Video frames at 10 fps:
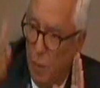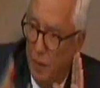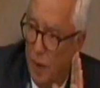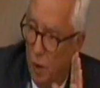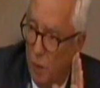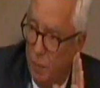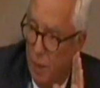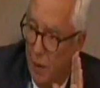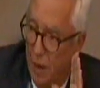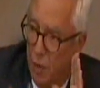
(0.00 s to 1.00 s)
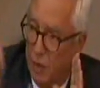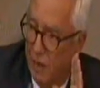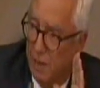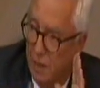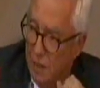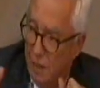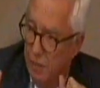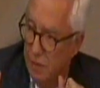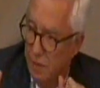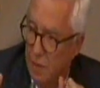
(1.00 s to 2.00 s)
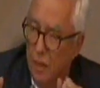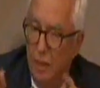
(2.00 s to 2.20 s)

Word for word: operador privado y alza de tarifas.